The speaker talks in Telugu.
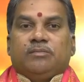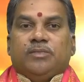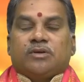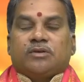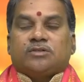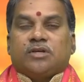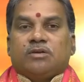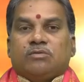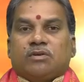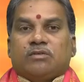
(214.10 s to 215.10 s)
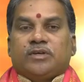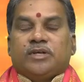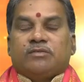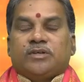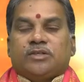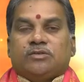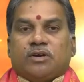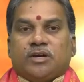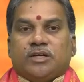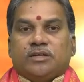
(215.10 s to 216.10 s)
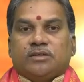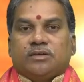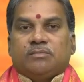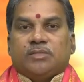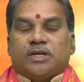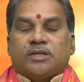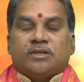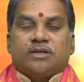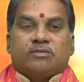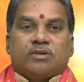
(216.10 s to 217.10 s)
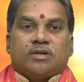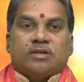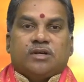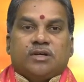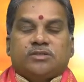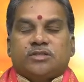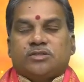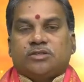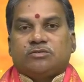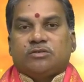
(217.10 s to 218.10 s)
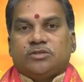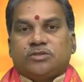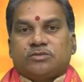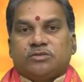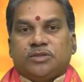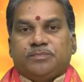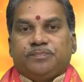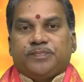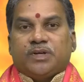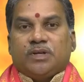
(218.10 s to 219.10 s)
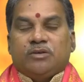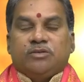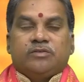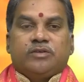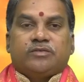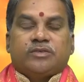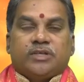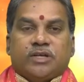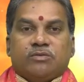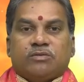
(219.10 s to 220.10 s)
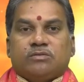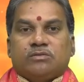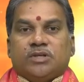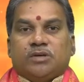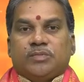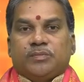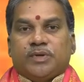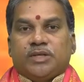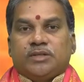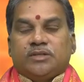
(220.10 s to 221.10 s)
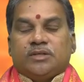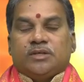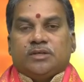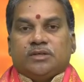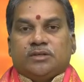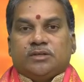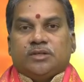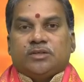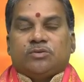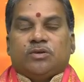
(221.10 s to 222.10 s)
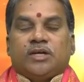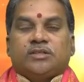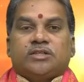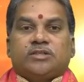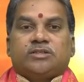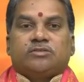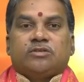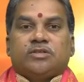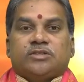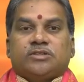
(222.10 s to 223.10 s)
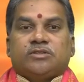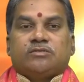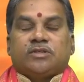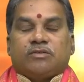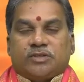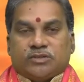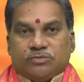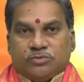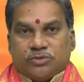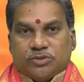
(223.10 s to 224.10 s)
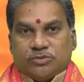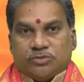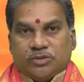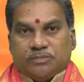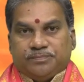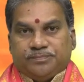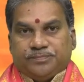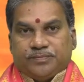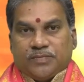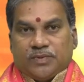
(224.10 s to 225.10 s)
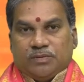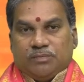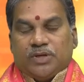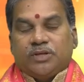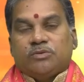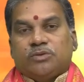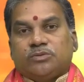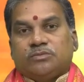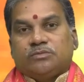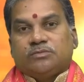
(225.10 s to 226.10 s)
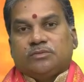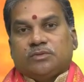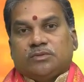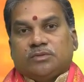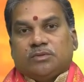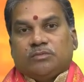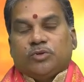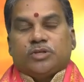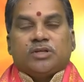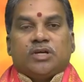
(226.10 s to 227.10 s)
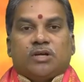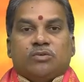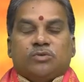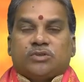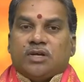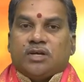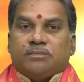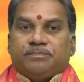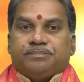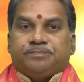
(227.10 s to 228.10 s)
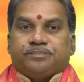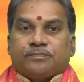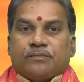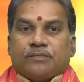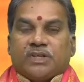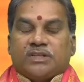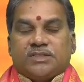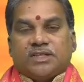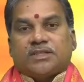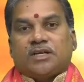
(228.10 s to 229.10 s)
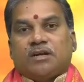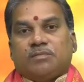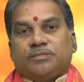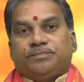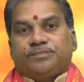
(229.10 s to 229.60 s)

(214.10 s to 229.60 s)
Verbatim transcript: మీ యొక్క సానుకూలమైనటువంటి ధోరణి మరి అందరినీ కూడా ఆశ్చర్యచకితులను చేస్తుంది అనూహ్యమైనటువంటి ధనయోగం మిమ్మల్ని ఎంతో ఆశ్చర్యచకితులను చేసేటువంటి అవకాశం గోచరిస్తోంది మరి ఈరోజు ముఖ్యంగా నూతన క్షేత్ర లాభం